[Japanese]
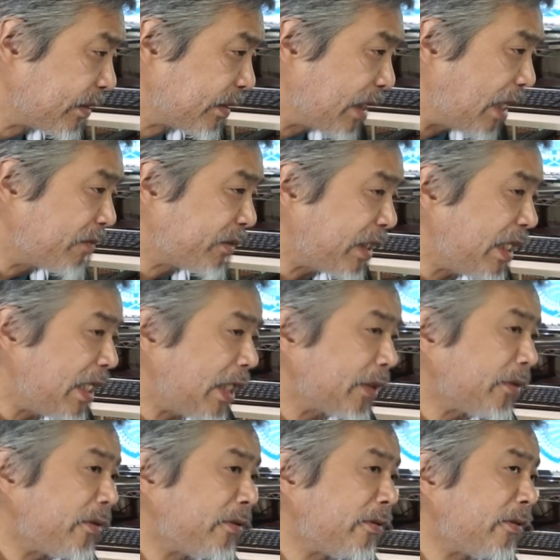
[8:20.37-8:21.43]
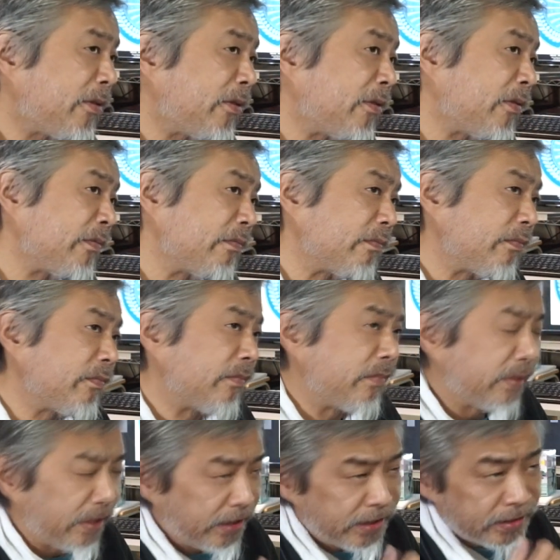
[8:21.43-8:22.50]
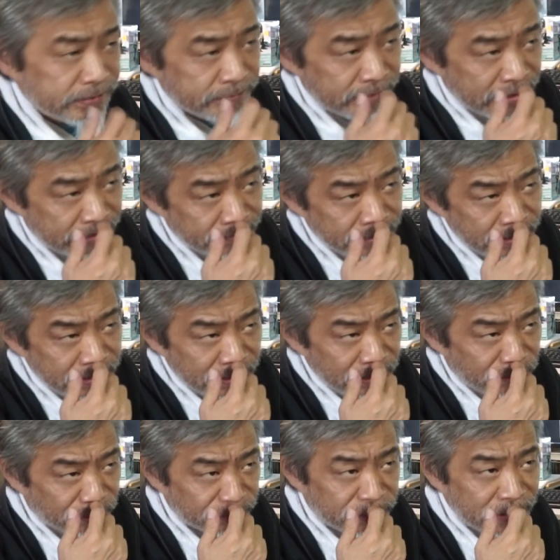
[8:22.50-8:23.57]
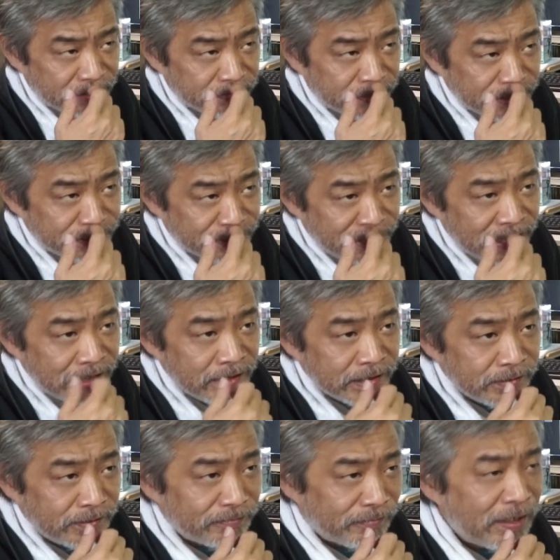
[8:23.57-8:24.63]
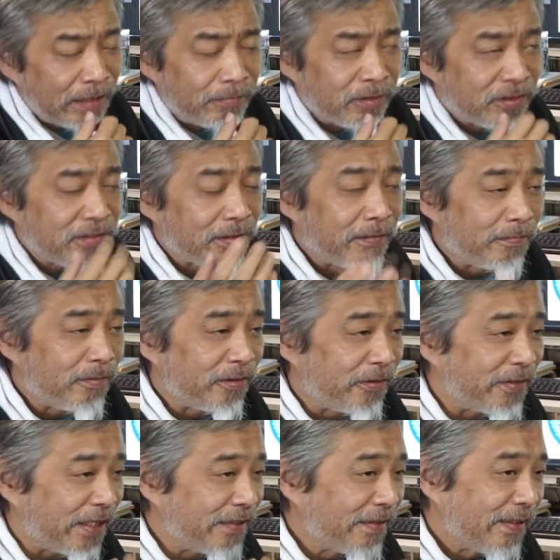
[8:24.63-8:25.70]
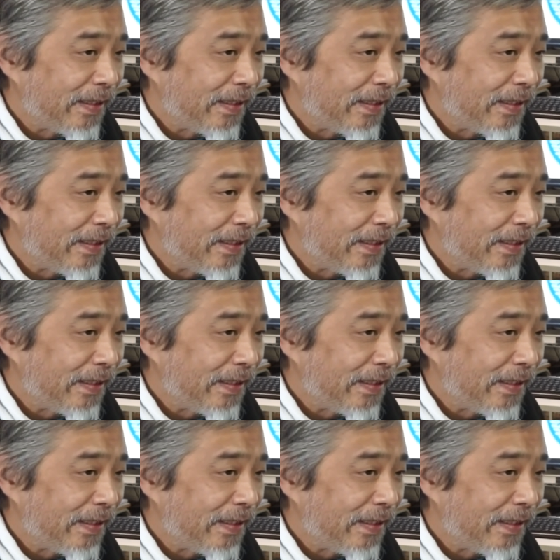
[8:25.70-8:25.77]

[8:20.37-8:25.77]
拡散波動砲技術はおそらくデスラ側にも、まあもちろんも